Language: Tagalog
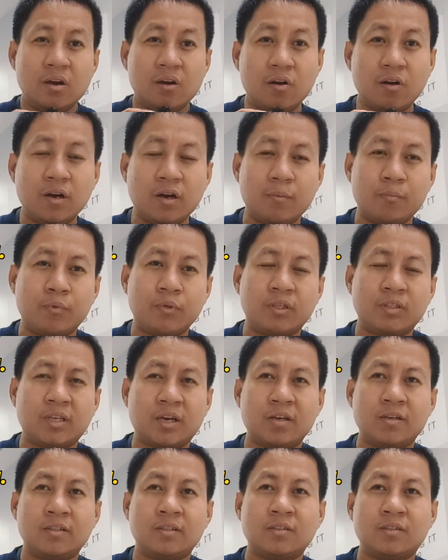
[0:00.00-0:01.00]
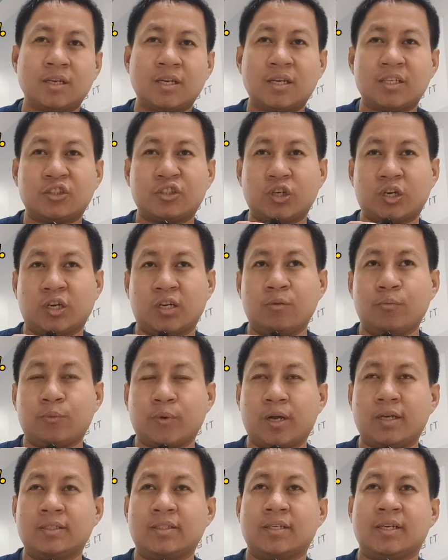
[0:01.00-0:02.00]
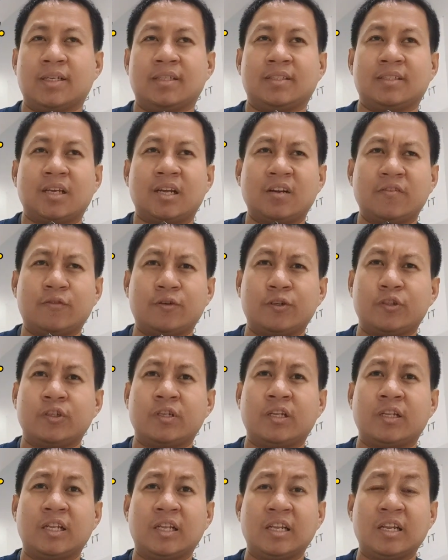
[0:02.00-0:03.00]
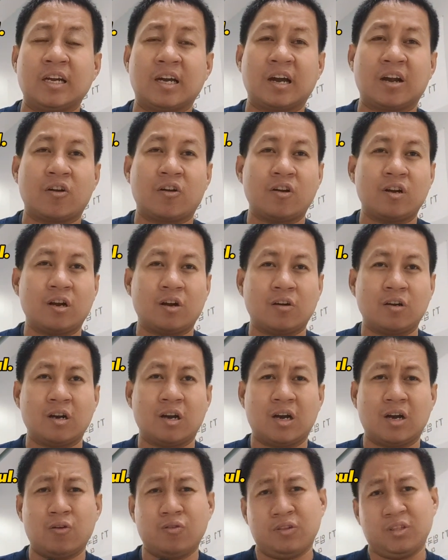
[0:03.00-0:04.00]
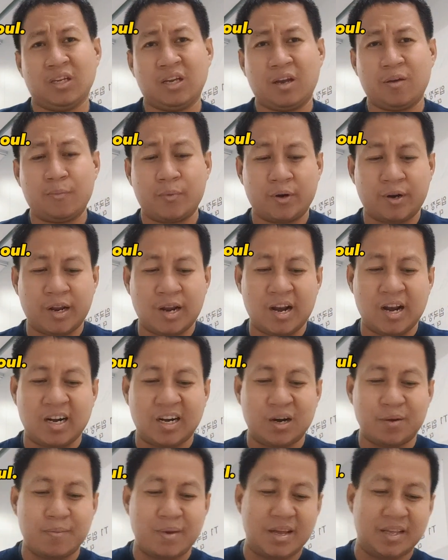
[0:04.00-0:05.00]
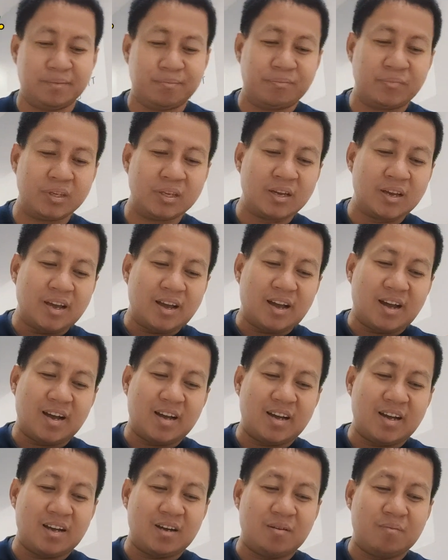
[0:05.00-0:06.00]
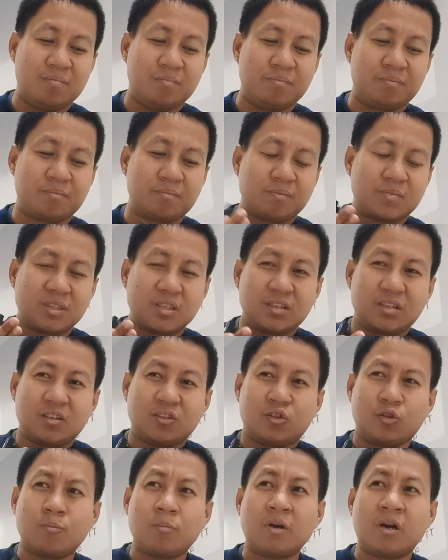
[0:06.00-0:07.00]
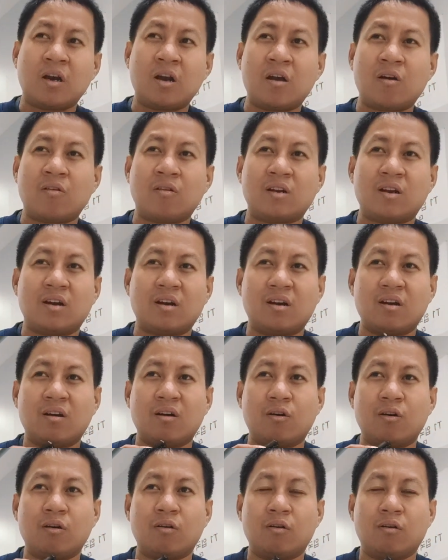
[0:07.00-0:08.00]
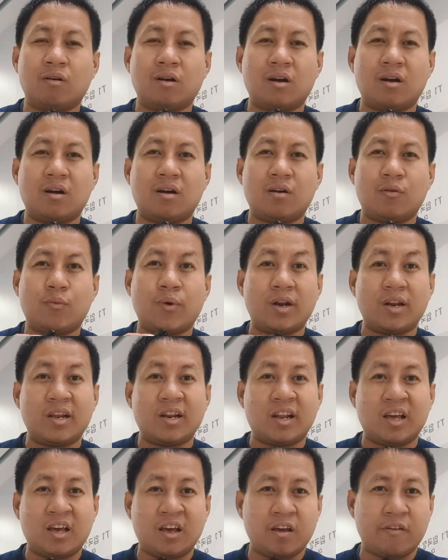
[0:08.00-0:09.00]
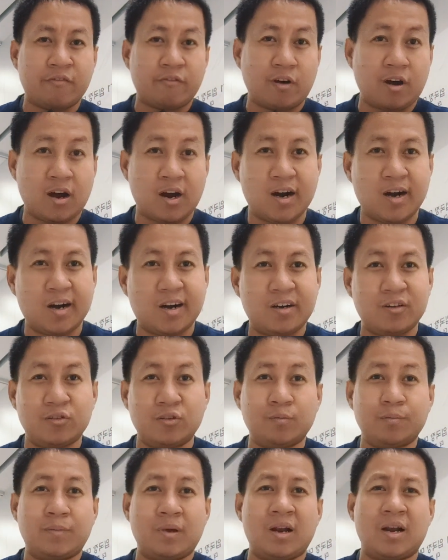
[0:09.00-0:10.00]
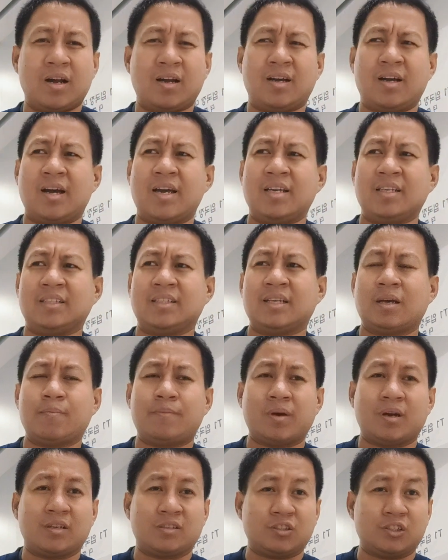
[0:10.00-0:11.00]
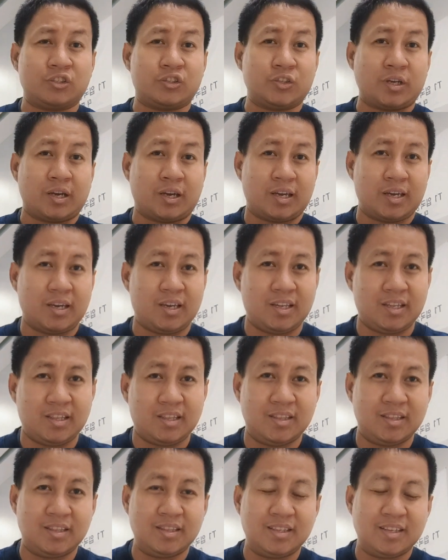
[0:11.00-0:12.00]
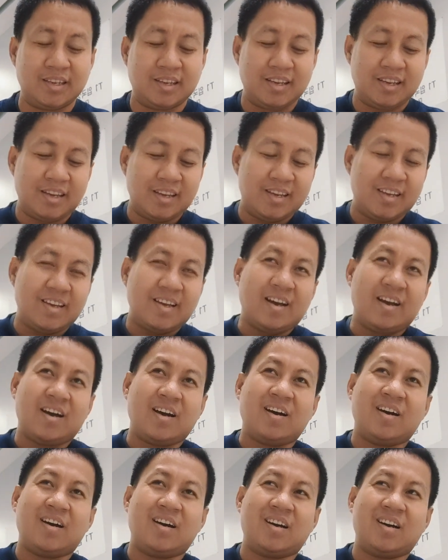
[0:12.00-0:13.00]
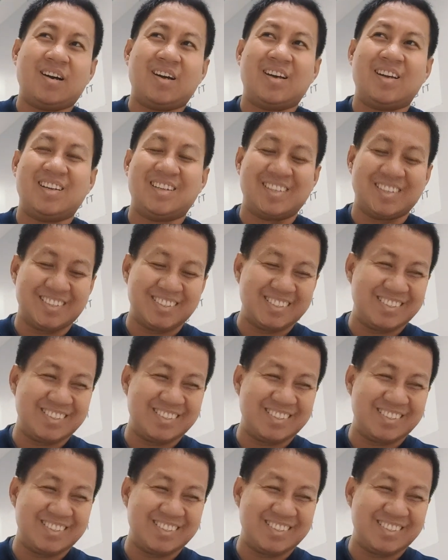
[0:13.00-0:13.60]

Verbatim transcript: Okay, punta tayo sa check-in process. Unfortunately, nagkaroon ako ng kaunting aberya lang naman. Um, tumagal ako ng one and a half hour dun pa lang guys sa pag-check-in. Ah... Uh,